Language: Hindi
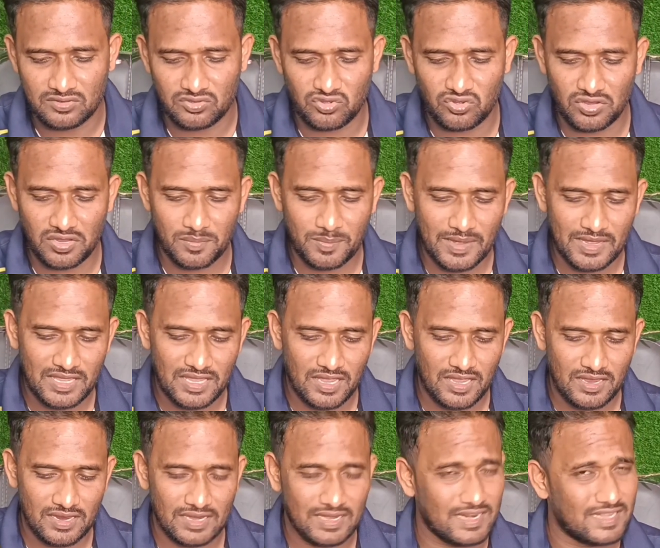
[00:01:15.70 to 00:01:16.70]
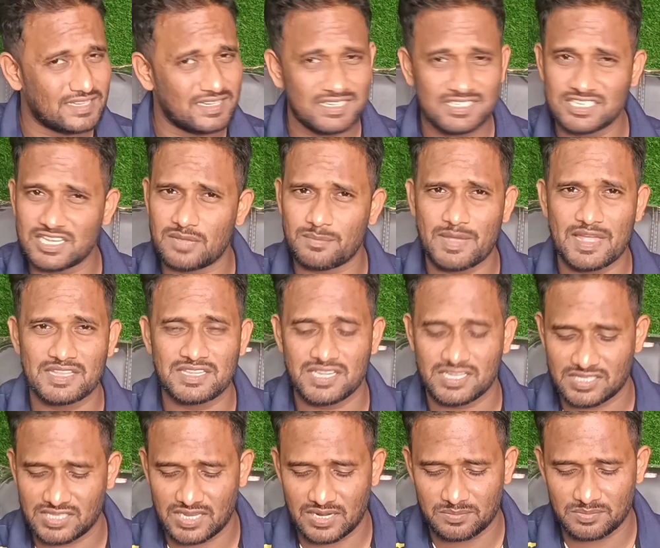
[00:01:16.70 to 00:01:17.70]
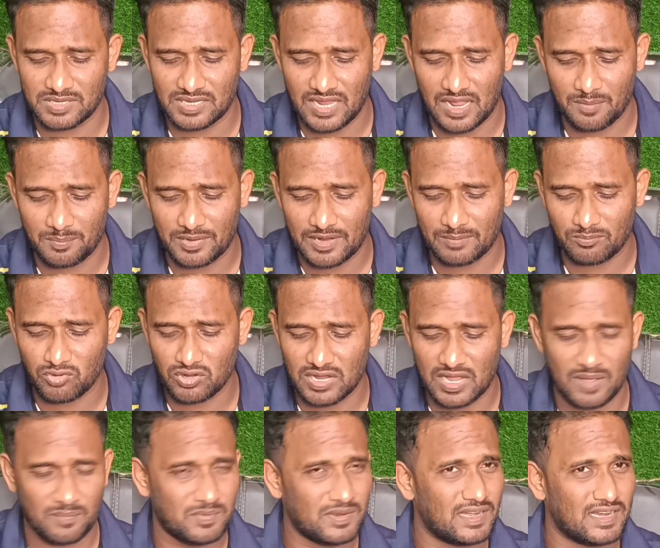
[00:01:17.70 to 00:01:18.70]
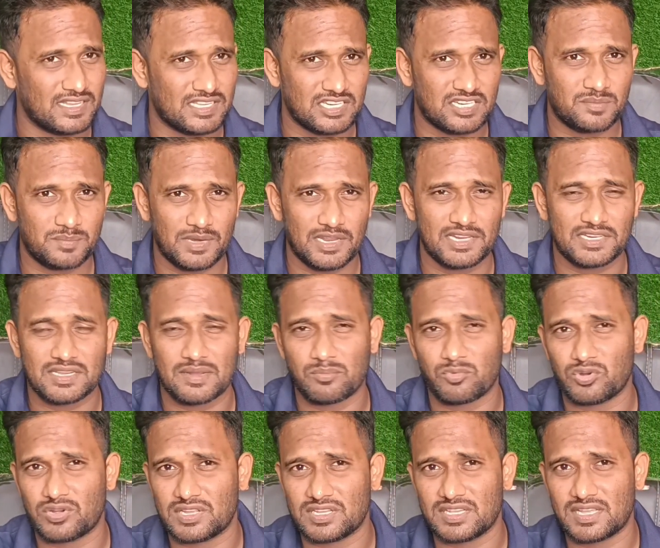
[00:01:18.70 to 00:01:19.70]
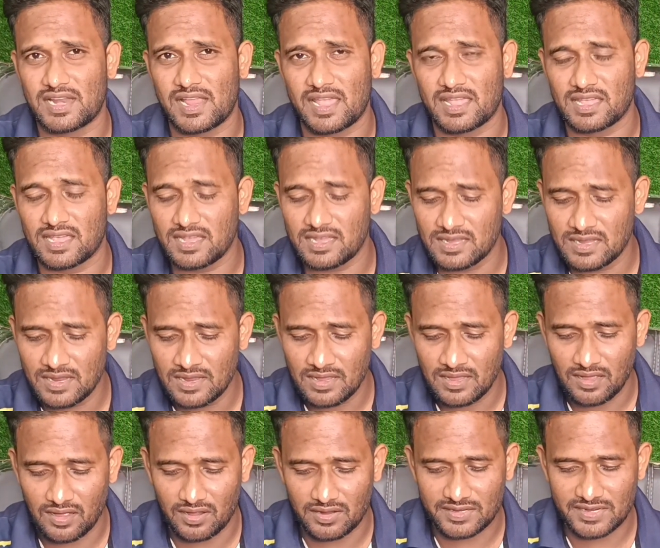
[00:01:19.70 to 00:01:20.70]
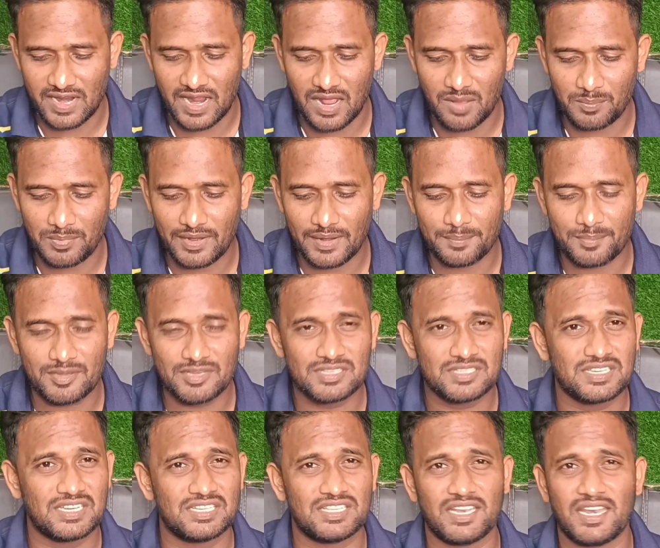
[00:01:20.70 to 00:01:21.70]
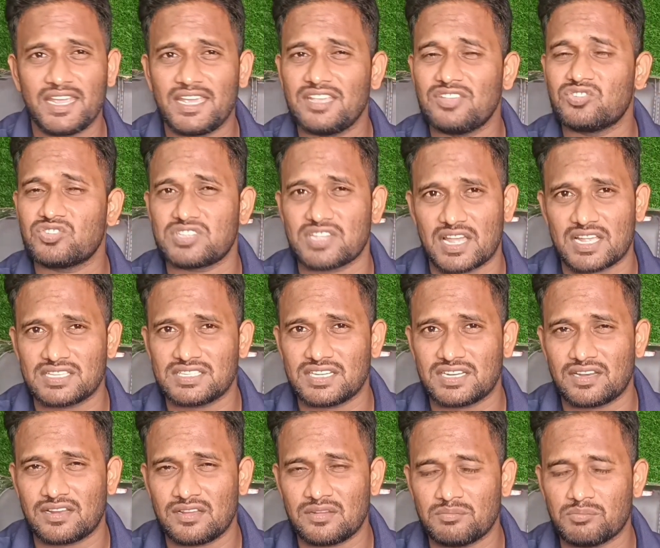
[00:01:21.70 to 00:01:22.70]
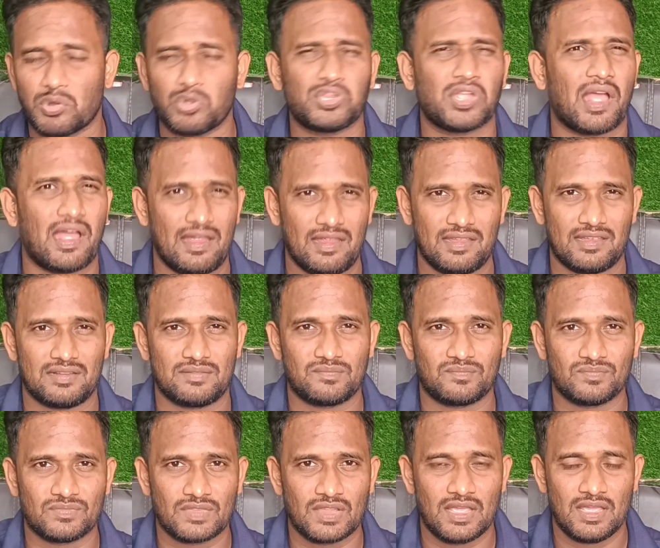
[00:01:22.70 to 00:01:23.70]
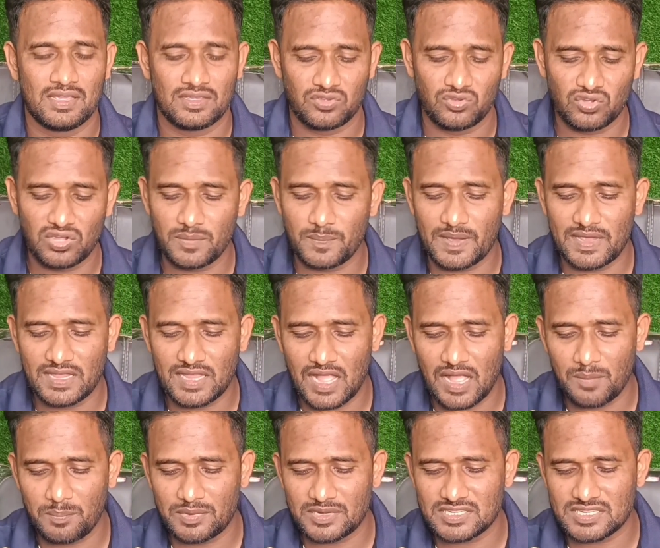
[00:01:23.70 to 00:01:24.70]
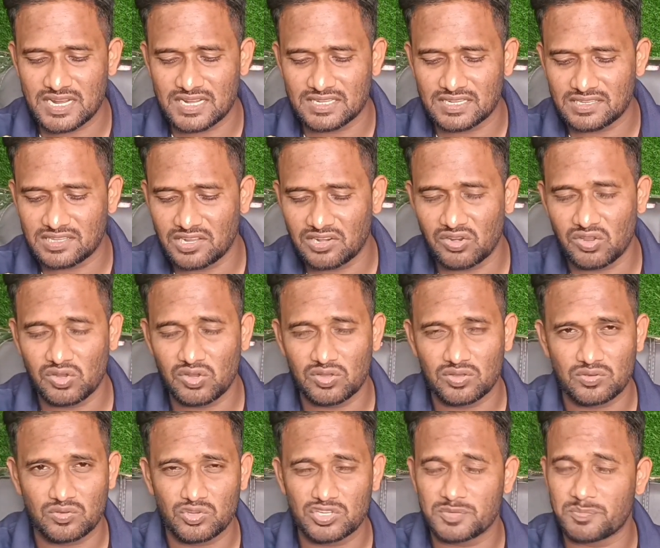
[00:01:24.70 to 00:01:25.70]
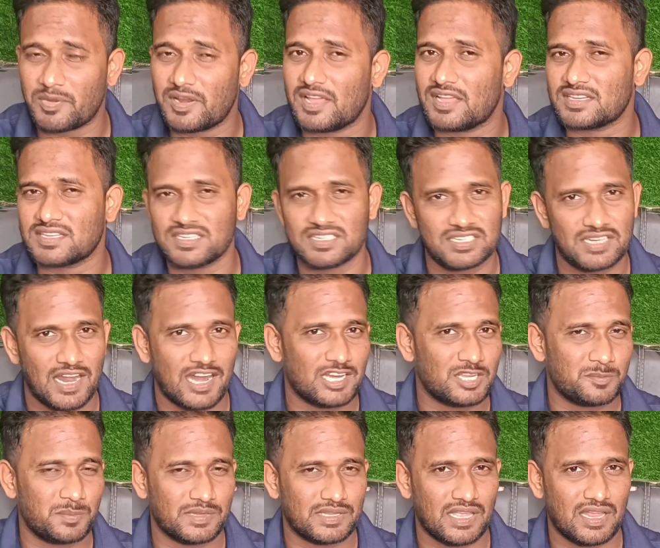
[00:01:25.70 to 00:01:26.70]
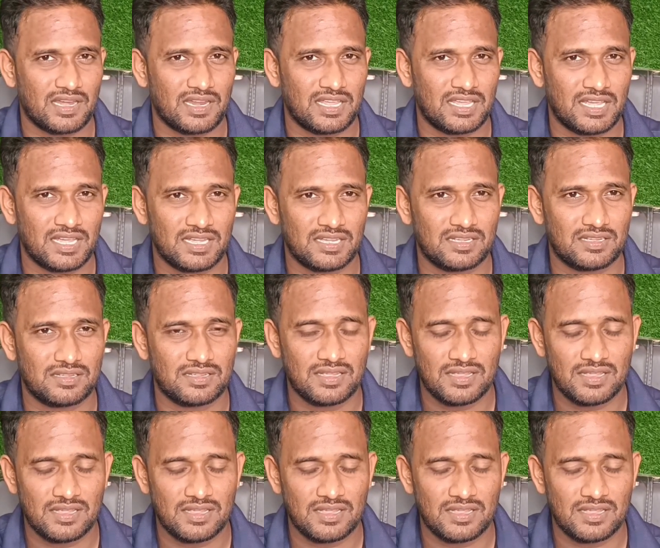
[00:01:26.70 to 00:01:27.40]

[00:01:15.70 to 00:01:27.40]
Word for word: क्योंकि भाई ये लेजेंड्स का मैच एक तरफ से यहाँ पर आपको काफी लेजेंड प्लेयर्स आपको नजर आएंगे और यहाँ पर आपकी जीतने की जो चांस है ना बहुत हाई है क्योंकि भाई यहाँ पर ज्यादातर लोग कुछ प्लेयर्स की स्टैट्स पता नहीं है